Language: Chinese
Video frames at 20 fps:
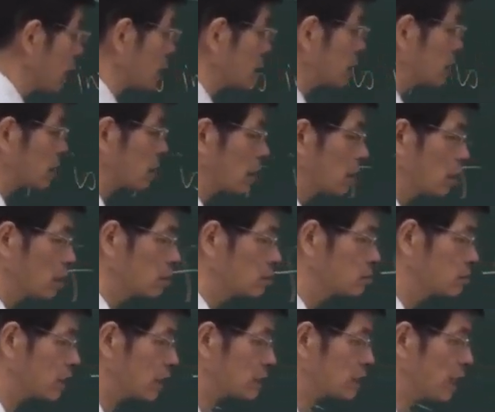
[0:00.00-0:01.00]
那呃，
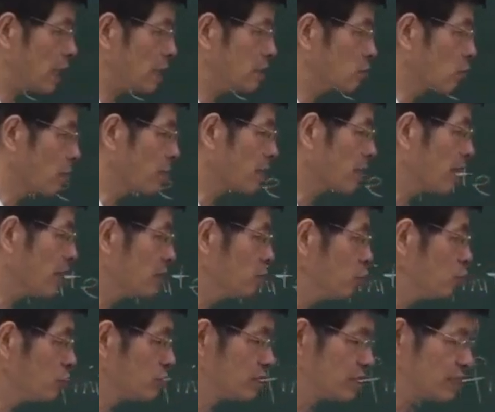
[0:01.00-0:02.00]
这个当然我们可以
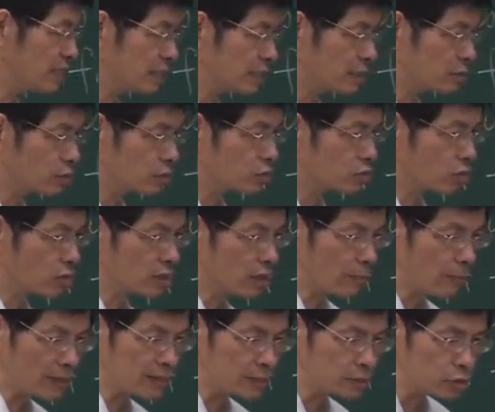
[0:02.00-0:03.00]
预期的，就是说你
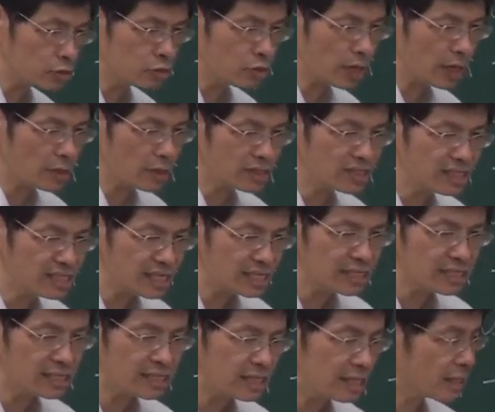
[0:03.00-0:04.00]
的 partition 越来越
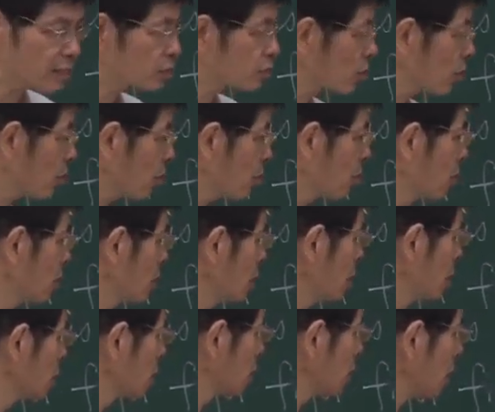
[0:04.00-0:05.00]
精细的时候。
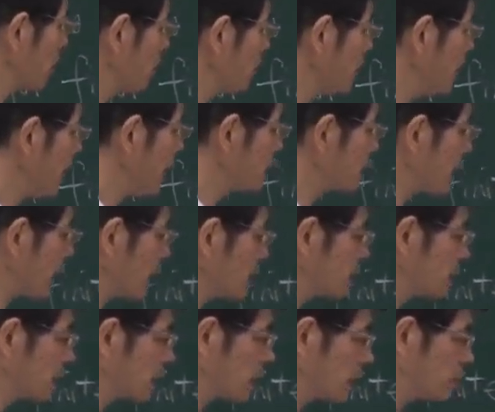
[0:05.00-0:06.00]
你这个 P N 当然
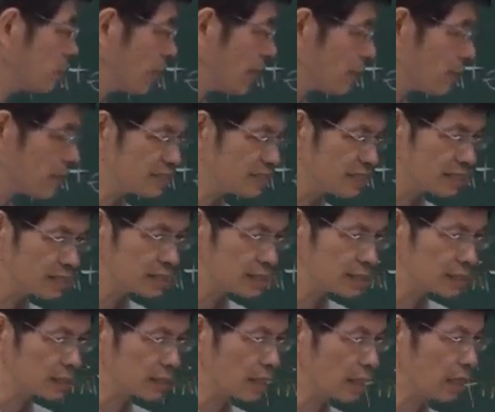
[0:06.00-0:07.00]
是一个越精
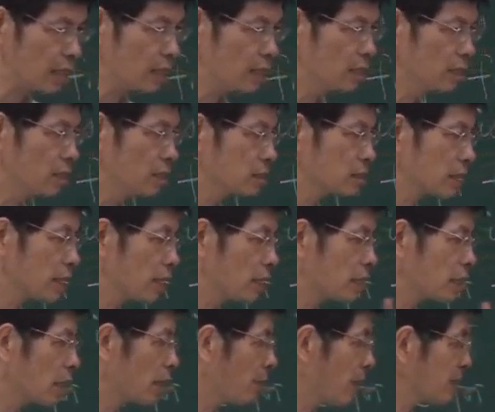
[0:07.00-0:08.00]
细的的
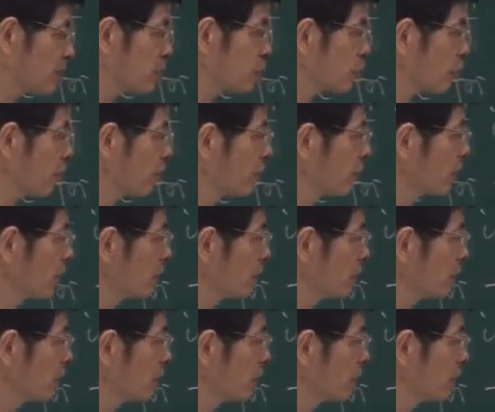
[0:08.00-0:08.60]
一个 partition。